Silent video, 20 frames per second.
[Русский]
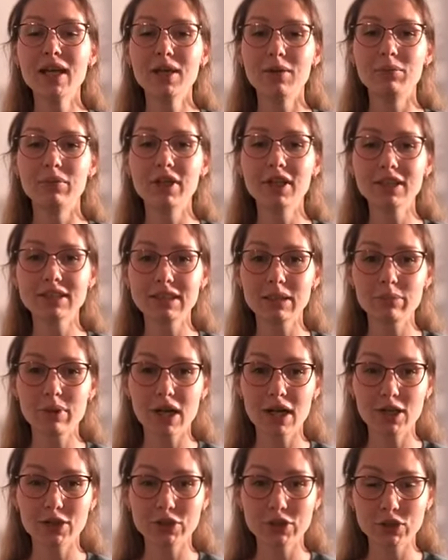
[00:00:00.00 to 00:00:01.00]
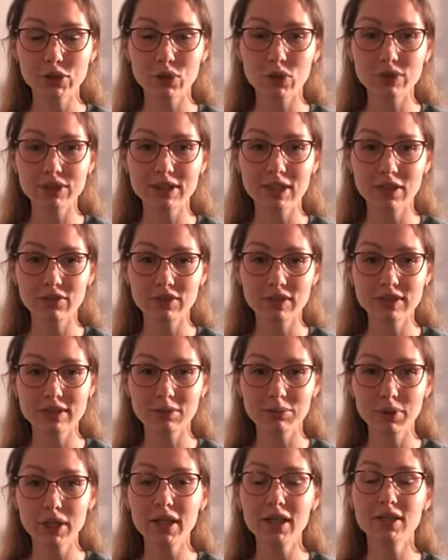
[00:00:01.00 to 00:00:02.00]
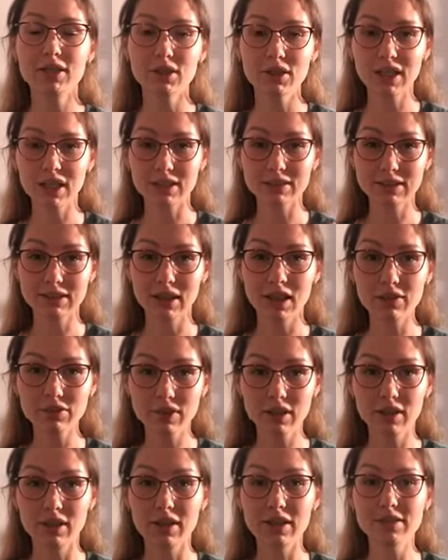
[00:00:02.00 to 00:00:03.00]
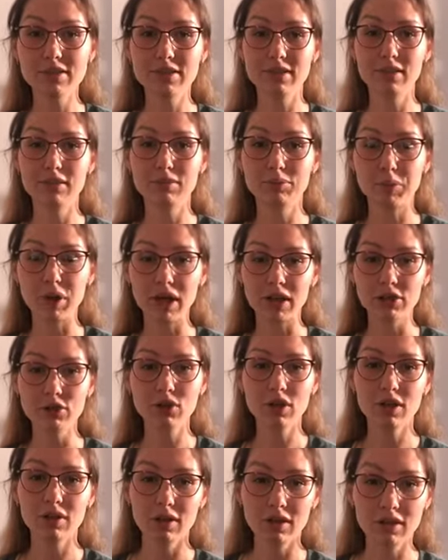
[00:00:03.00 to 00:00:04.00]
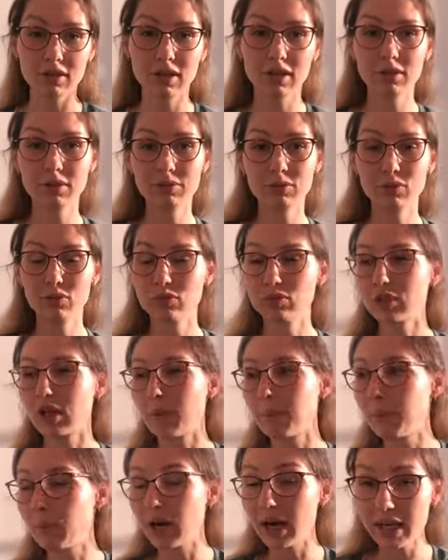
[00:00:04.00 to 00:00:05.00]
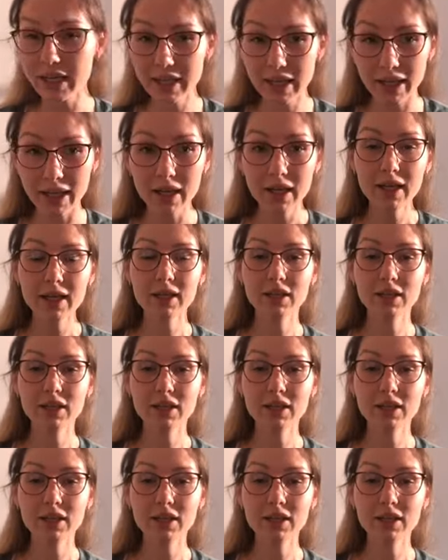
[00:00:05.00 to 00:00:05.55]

Мы разобрали, что ставка ЦБ – это та ставка, кредит, по которой эм, компания,